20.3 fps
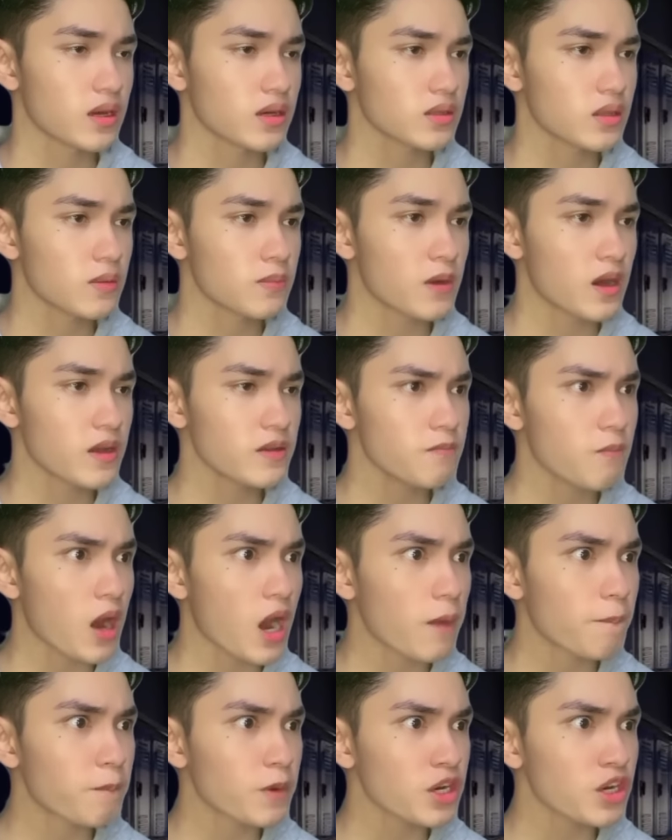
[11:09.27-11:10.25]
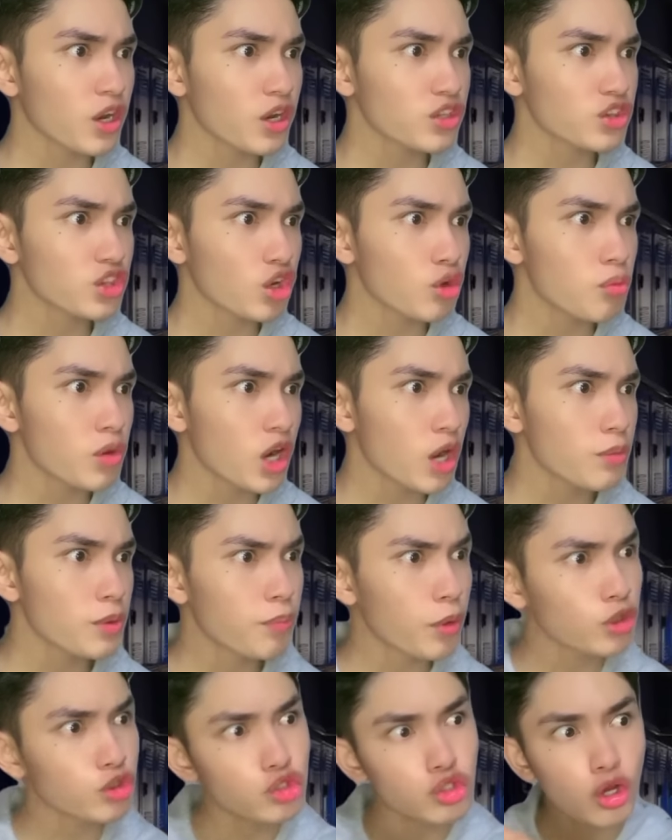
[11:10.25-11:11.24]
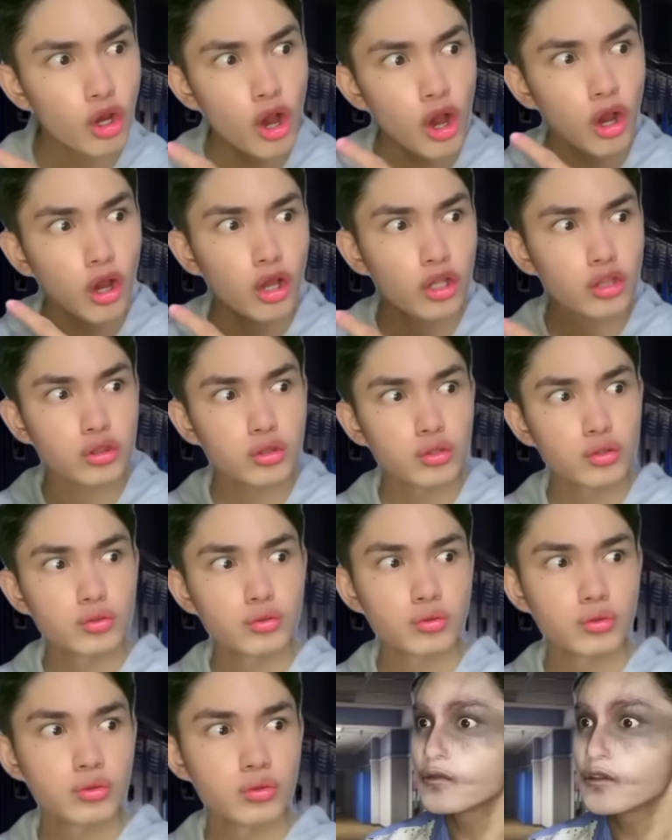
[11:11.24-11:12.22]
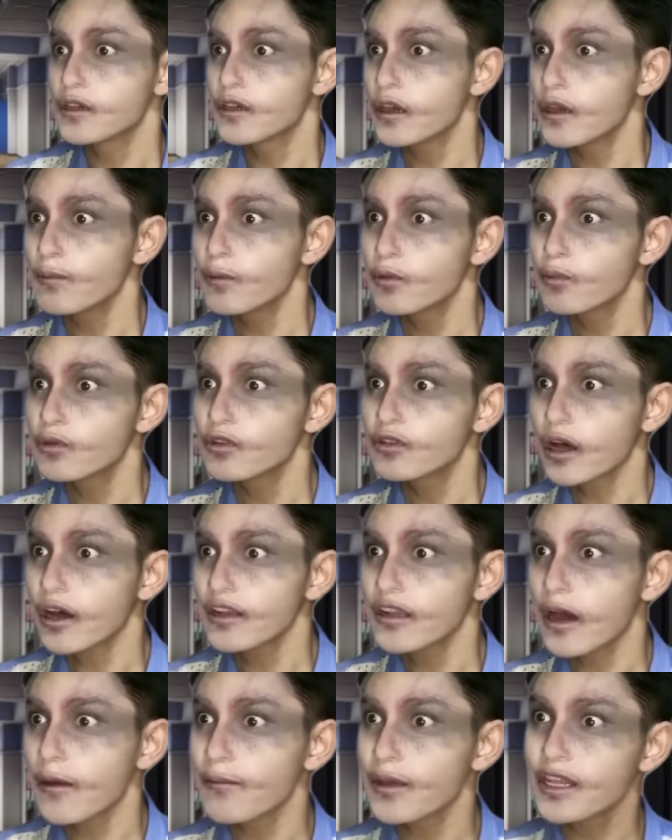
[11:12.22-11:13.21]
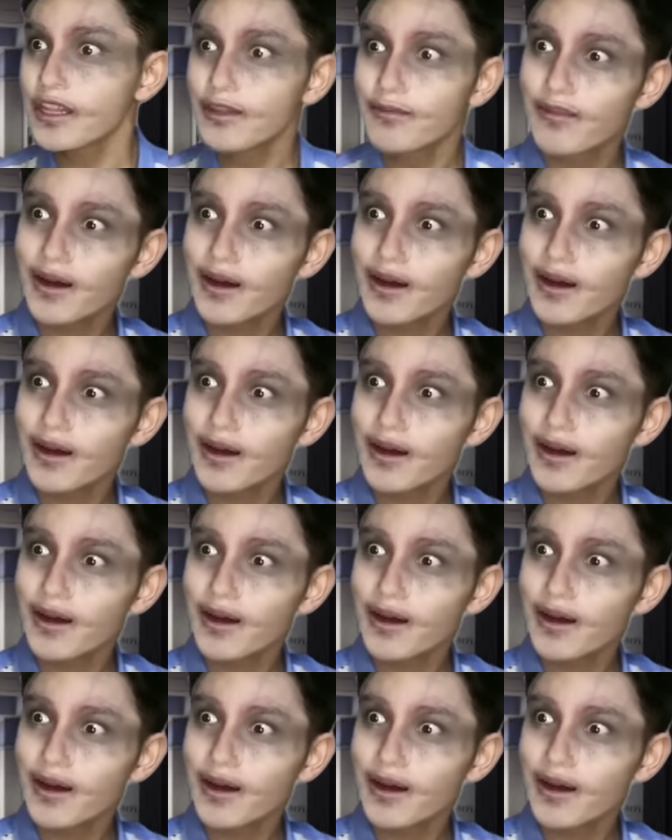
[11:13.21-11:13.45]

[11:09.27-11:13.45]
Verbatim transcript: naman, mga pre, nakita ko marami pang hindi nakakagat doon. Sige, pupuntahan namin.